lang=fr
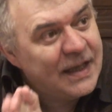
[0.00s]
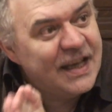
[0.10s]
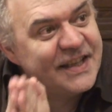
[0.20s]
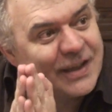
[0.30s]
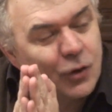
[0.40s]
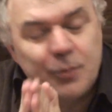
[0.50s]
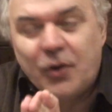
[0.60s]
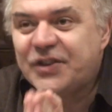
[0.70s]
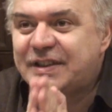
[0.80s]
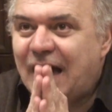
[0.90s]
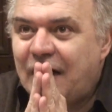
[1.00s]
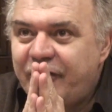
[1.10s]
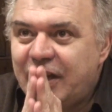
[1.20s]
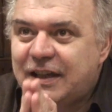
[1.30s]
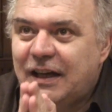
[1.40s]
et ça commence
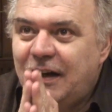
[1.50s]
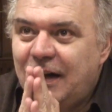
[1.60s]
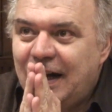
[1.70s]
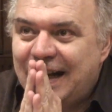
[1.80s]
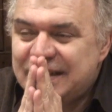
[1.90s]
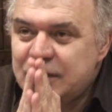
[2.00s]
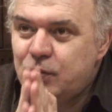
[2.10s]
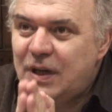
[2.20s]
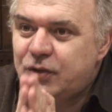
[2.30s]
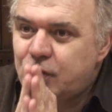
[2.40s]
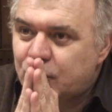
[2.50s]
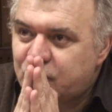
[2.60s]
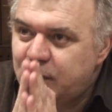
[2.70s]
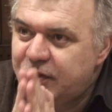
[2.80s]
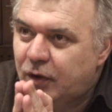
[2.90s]
avec l'articulation
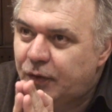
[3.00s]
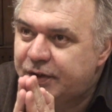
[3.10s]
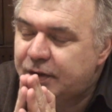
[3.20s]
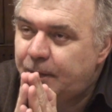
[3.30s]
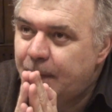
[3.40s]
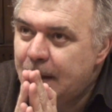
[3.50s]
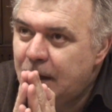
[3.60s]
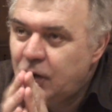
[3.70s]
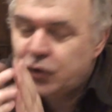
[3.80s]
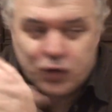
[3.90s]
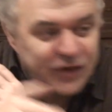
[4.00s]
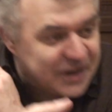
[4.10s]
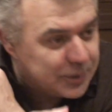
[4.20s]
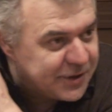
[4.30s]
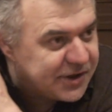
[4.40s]
suivante, je viens
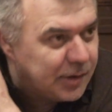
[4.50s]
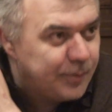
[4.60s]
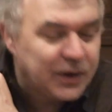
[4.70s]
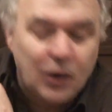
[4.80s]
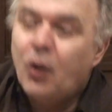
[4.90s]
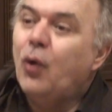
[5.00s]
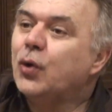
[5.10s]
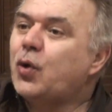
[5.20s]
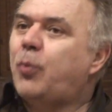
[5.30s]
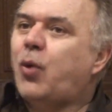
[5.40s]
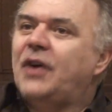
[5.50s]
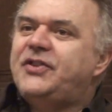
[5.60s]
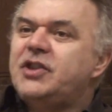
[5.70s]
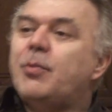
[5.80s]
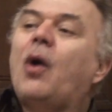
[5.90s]
d'expliquer, le
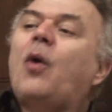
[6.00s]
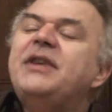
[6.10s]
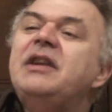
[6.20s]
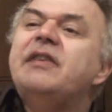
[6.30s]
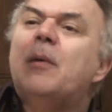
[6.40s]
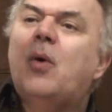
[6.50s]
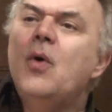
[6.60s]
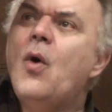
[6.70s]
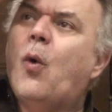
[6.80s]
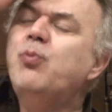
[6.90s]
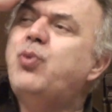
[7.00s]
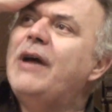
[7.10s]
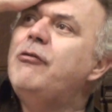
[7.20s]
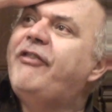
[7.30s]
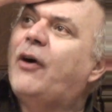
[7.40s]
corporatisme. Alors bien évidemment, on
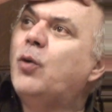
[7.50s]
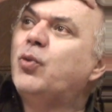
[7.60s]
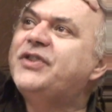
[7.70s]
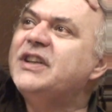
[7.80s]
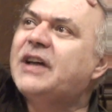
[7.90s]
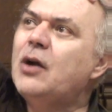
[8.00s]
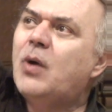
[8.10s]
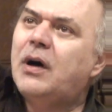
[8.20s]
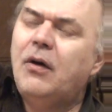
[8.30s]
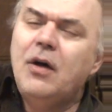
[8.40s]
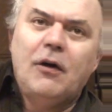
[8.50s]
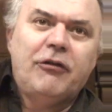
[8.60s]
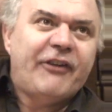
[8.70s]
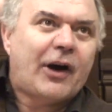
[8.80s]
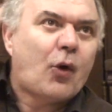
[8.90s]
pourrait le faire remonter très loin,
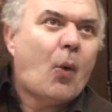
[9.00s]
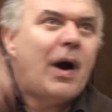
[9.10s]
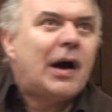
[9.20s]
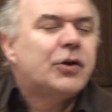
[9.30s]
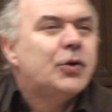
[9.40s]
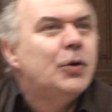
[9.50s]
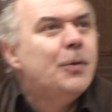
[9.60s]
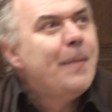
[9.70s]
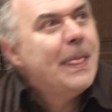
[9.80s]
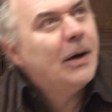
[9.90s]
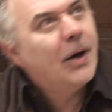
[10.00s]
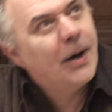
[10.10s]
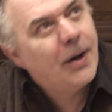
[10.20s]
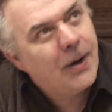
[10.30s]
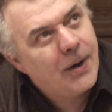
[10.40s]
faire croire que
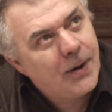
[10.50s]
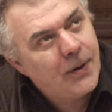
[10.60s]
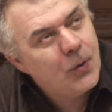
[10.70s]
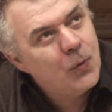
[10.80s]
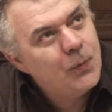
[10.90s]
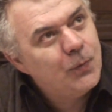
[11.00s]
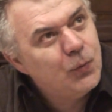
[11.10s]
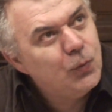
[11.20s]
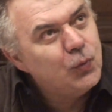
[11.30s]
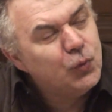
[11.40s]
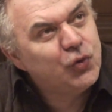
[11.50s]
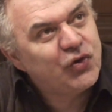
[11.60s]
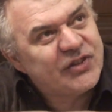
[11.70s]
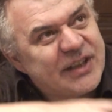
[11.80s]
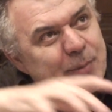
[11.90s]
euh, nous
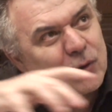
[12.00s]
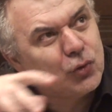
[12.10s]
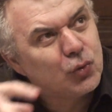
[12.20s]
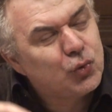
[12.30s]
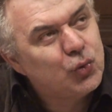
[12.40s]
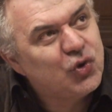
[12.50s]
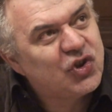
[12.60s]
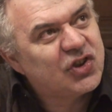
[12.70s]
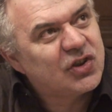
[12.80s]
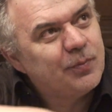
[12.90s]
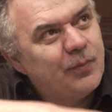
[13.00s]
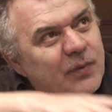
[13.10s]
appartenons tous